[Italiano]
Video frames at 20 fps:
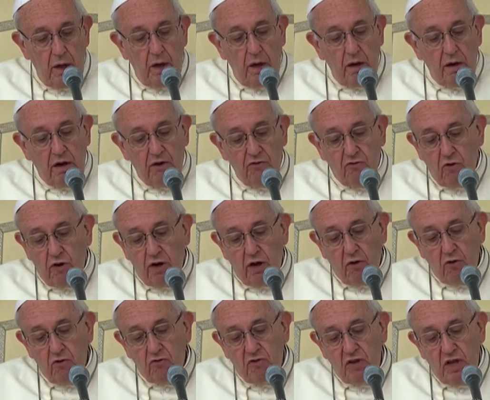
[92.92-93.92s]
Ragiona
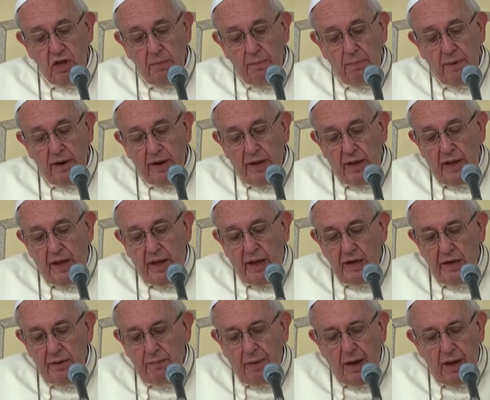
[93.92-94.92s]
così perché è
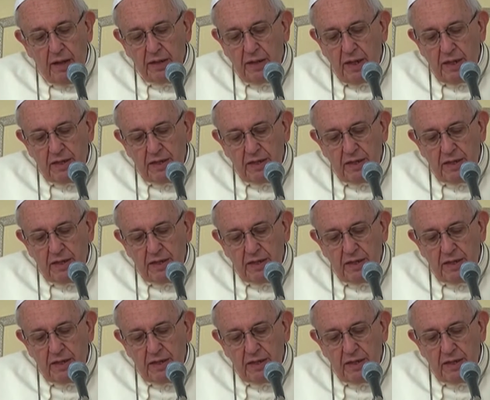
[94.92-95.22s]
animata